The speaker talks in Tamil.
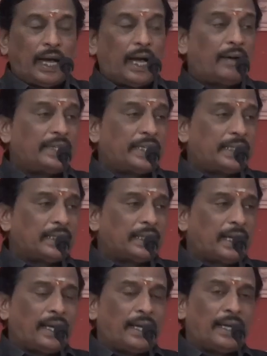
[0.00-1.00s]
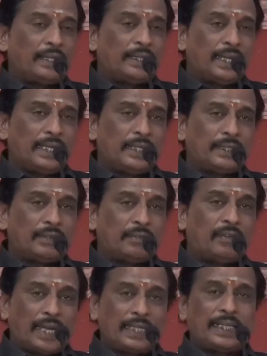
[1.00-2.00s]
அவர் அந்த
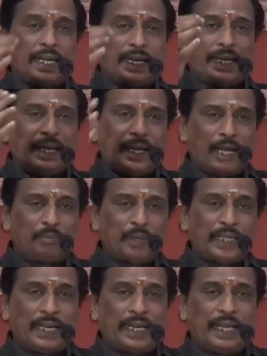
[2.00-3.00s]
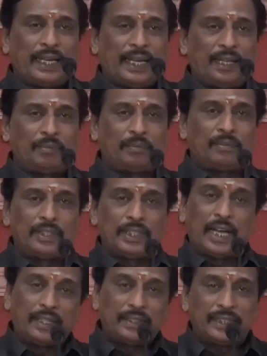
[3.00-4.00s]
வார்த்தைகளை எல்லாம் பதங்களை எல்லாம்
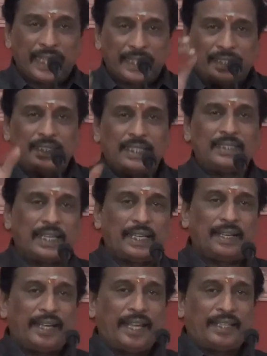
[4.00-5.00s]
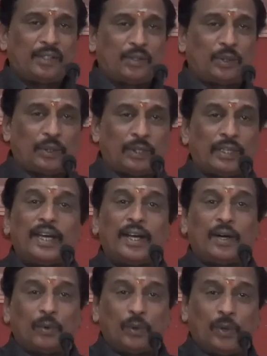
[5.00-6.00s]
அது தினத்தந்தி ஸ்டைல்னு அது ஒரு
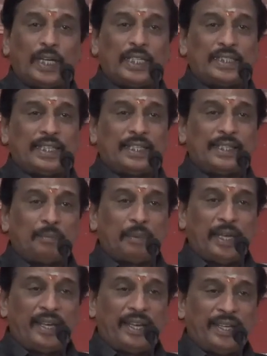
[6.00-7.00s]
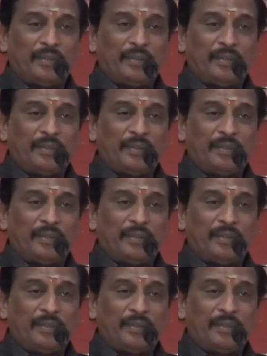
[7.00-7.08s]
உருவாச்சு அந்த பேரே